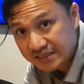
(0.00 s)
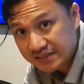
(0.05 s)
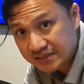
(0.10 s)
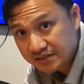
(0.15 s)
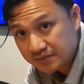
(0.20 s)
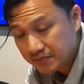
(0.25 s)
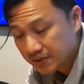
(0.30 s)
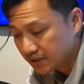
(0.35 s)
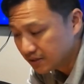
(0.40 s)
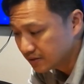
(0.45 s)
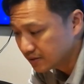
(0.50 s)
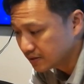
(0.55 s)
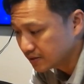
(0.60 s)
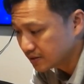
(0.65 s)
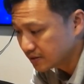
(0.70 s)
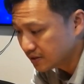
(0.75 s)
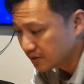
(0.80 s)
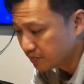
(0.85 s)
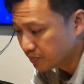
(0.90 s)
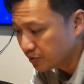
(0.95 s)
di ba? Na
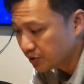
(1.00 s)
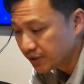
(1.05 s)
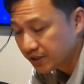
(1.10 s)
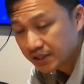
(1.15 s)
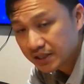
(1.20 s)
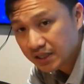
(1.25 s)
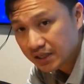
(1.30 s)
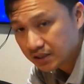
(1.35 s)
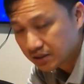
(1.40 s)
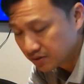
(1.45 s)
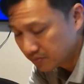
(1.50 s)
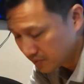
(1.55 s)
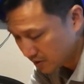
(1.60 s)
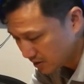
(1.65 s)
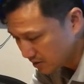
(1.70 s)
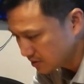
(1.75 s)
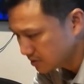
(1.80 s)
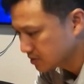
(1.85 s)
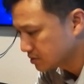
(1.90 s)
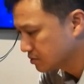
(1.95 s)
tippering lang
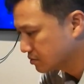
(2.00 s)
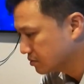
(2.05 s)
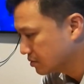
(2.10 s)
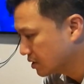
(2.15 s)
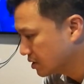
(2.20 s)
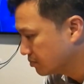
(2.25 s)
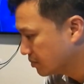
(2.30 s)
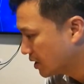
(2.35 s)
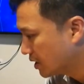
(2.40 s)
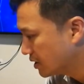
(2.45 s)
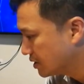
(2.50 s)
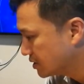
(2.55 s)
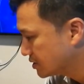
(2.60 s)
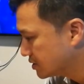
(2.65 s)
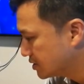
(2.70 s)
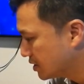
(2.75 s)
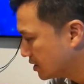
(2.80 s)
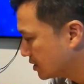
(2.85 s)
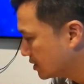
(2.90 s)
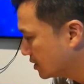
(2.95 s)
naman. So,
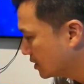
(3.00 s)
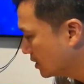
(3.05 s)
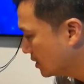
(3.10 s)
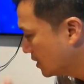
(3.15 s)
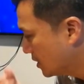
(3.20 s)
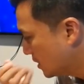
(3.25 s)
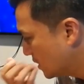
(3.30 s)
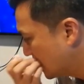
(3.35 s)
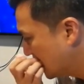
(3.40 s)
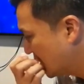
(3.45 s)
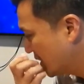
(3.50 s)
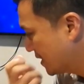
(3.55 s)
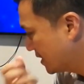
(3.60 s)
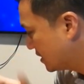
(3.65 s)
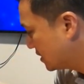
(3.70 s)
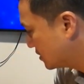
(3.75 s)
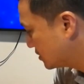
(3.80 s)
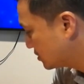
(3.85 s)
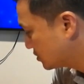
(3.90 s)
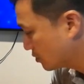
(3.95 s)
unbalanced yan.
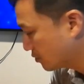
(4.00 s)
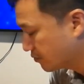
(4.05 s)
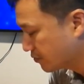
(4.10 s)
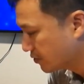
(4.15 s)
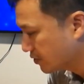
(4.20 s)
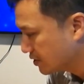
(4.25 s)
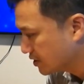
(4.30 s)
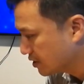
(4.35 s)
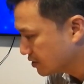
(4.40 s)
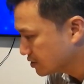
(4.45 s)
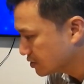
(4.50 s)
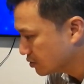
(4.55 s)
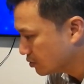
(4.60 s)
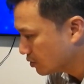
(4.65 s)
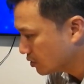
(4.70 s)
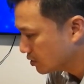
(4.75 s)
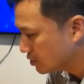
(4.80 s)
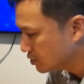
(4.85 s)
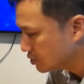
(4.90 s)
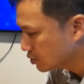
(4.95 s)
Uh, so forth and
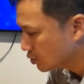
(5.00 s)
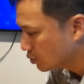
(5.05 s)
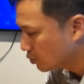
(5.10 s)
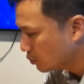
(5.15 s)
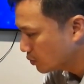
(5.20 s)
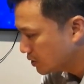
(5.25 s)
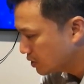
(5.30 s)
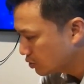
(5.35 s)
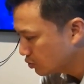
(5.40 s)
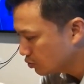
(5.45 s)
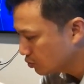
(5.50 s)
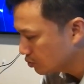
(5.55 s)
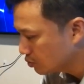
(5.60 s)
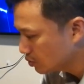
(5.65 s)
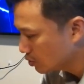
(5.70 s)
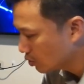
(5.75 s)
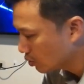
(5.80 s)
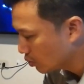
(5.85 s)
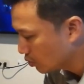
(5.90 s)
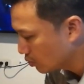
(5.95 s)
so on. So, we do
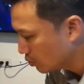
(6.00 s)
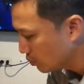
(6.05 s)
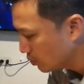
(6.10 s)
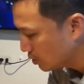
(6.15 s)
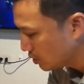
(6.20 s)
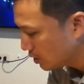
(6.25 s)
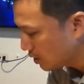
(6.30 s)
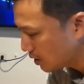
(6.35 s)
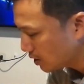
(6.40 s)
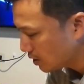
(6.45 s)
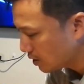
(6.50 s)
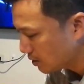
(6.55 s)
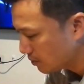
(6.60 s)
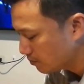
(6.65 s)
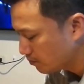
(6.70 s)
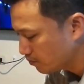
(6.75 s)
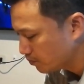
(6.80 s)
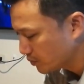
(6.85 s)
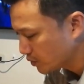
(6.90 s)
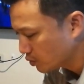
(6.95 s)
know
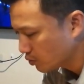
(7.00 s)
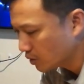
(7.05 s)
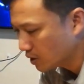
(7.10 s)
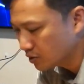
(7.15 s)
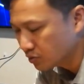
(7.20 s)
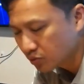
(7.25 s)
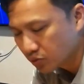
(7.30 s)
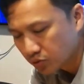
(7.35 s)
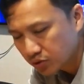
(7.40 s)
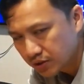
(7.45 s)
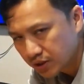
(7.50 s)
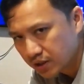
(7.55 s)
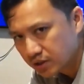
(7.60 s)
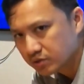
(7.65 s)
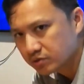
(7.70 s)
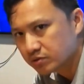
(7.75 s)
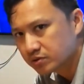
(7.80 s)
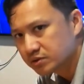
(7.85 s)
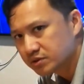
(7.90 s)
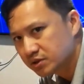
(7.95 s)
um, kung anong
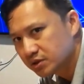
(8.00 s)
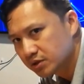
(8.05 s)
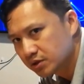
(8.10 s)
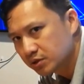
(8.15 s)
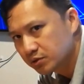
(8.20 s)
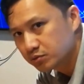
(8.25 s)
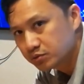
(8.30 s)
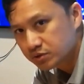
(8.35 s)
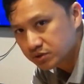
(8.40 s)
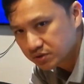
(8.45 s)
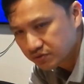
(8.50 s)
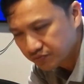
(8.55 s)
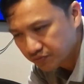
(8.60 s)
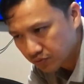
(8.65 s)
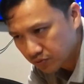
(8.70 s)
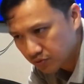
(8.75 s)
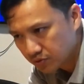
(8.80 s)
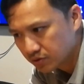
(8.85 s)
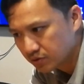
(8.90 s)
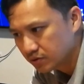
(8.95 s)
connectors are used
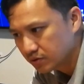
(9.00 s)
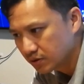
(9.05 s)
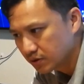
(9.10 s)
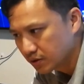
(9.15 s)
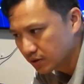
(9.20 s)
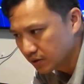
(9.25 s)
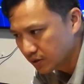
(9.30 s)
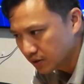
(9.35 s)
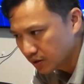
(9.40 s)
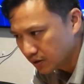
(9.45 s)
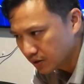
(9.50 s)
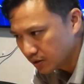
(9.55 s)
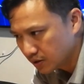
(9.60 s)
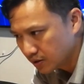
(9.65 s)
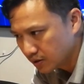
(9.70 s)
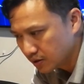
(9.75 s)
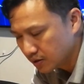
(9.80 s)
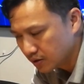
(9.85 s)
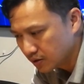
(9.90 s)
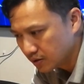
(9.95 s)
for uh,
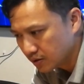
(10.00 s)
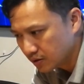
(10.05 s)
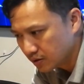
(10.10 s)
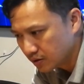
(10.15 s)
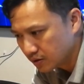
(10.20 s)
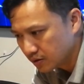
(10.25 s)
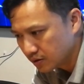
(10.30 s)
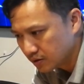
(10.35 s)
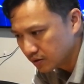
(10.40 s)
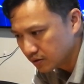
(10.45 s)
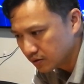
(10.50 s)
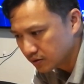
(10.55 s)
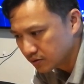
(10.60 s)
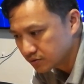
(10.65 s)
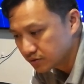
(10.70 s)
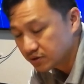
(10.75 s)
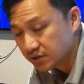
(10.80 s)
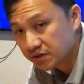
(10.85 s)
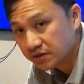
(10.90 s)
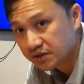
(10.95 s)
uh,
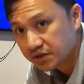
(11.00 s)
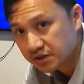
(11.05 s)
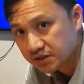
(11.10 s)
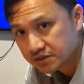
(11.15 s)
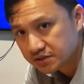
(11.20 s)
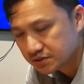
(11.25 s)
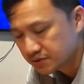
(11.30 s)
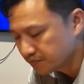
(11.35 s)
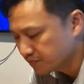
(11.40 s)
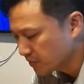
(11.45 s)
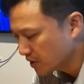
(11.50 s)
certain things.